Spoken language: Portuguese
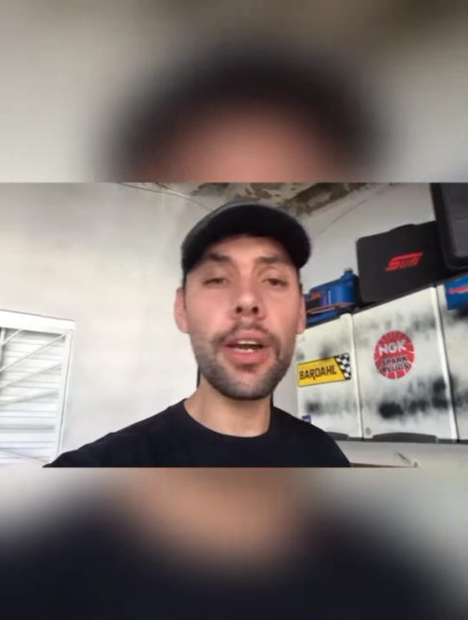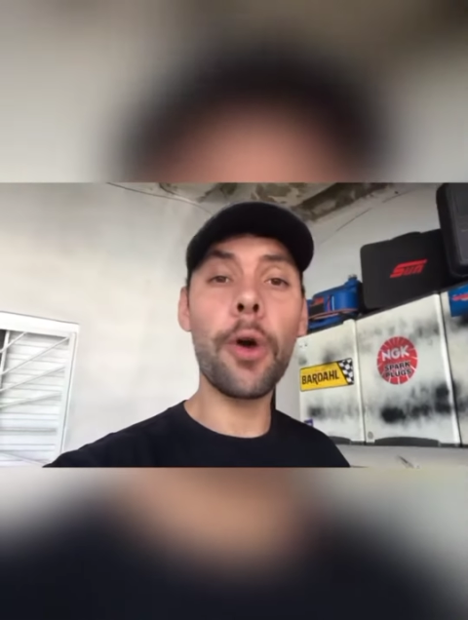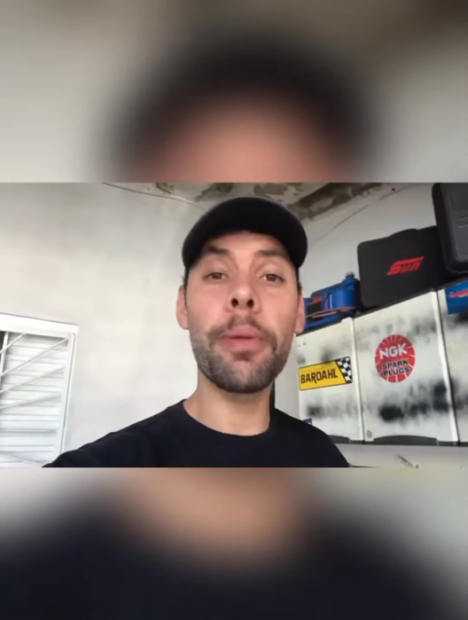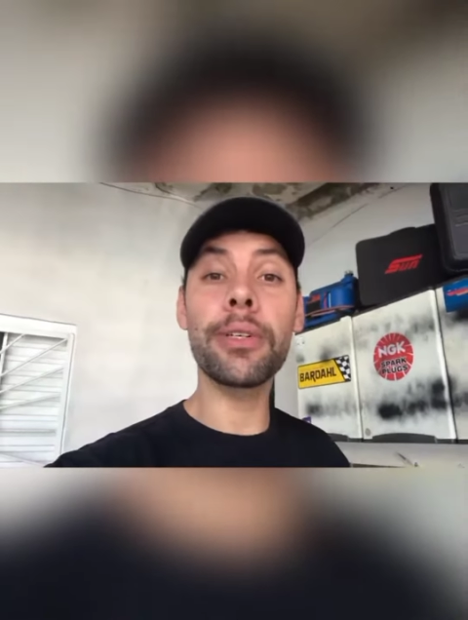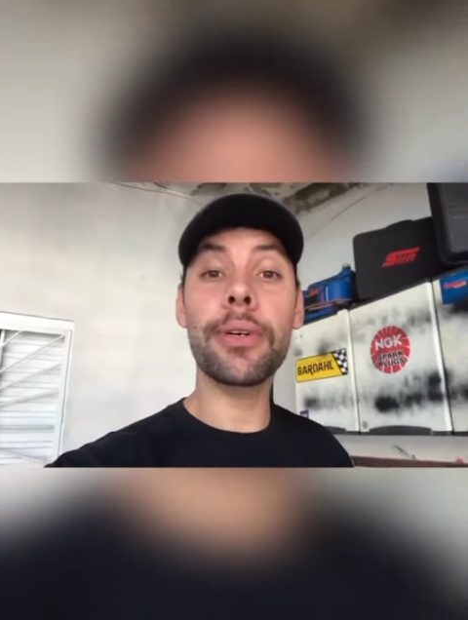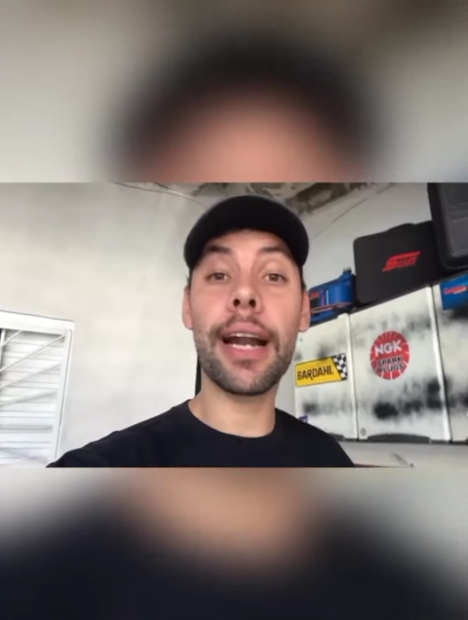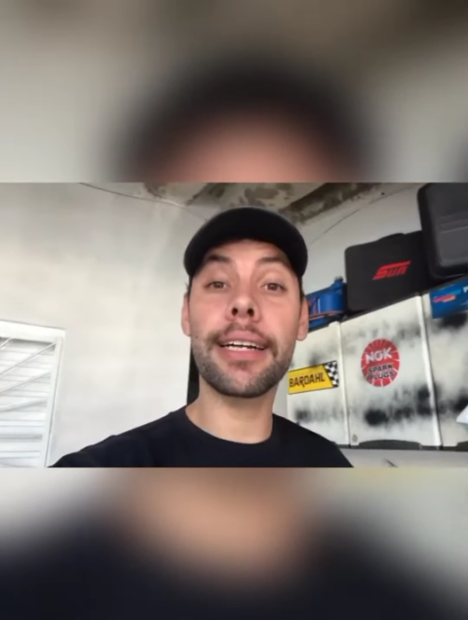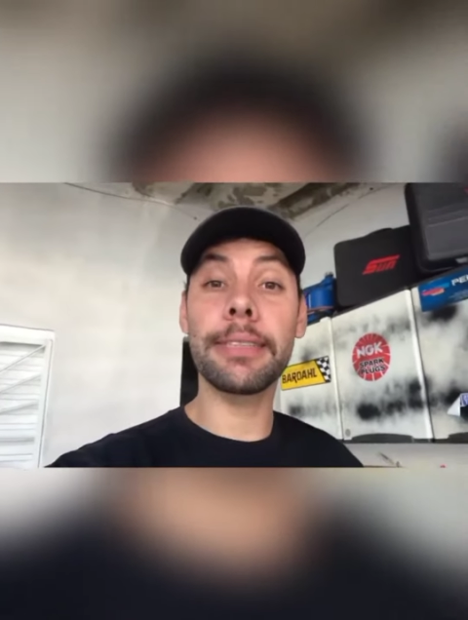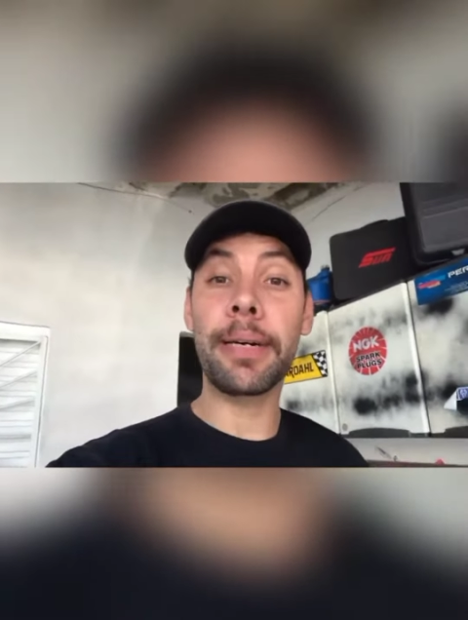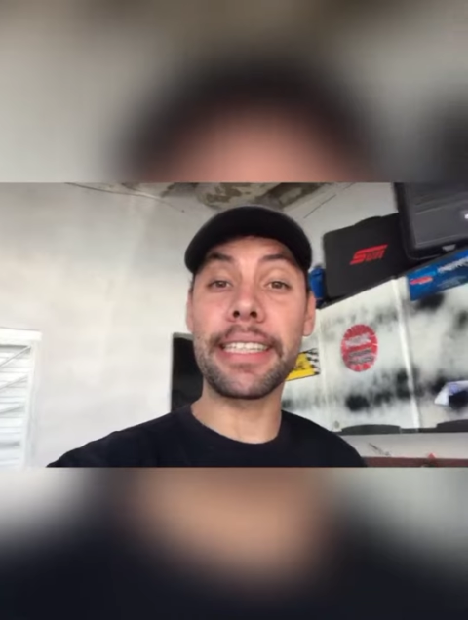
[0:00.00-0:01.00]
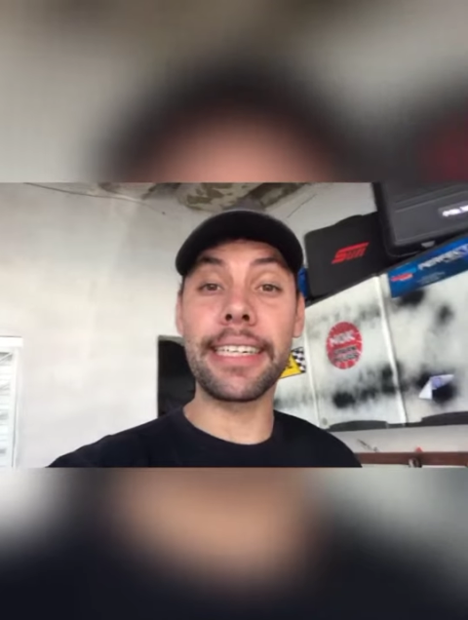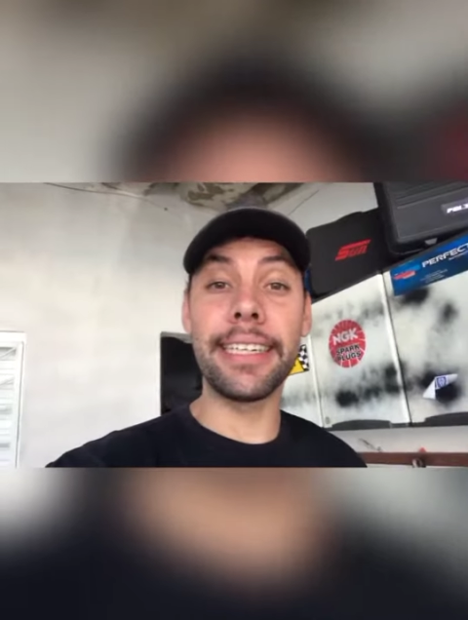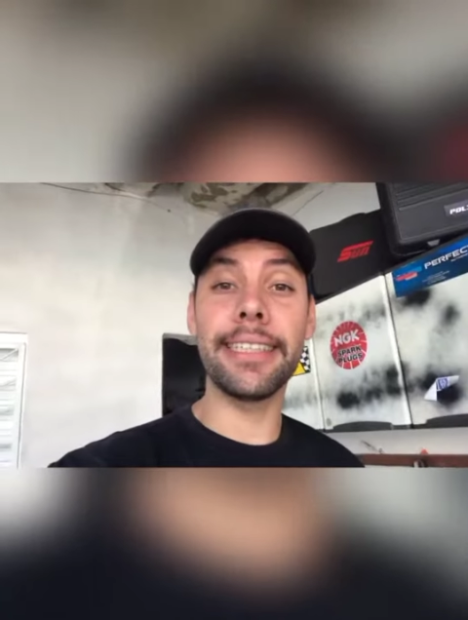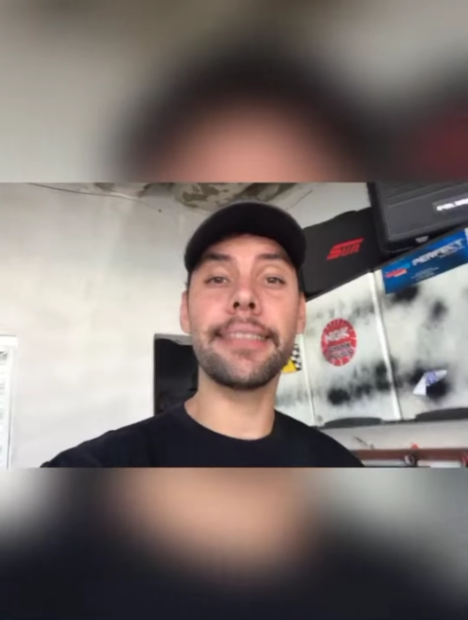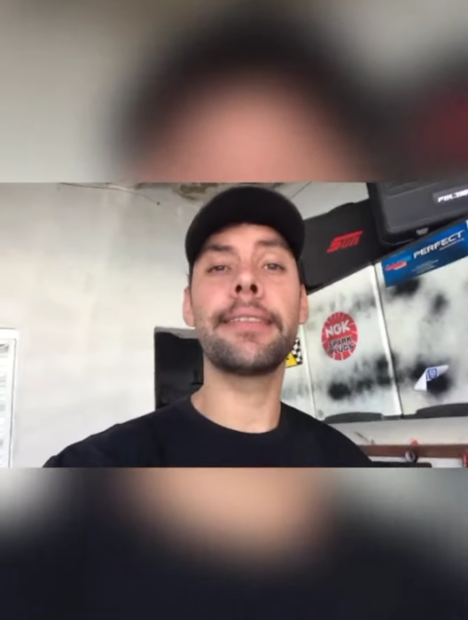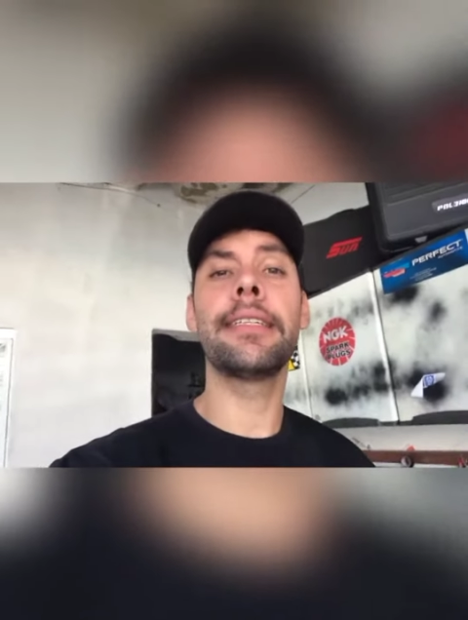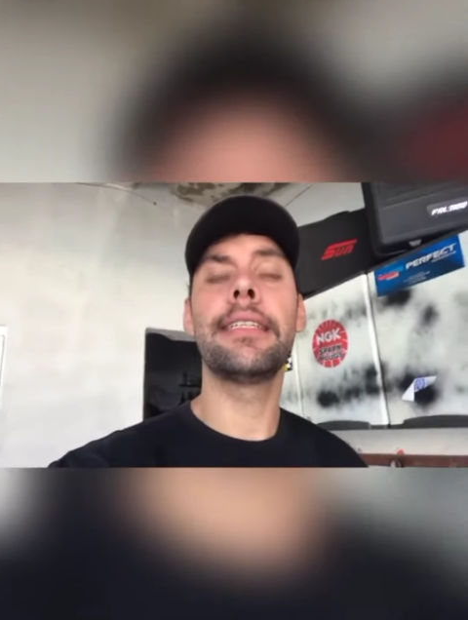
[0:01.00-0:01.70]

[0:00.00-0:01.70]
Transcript: roubando carga de bateria.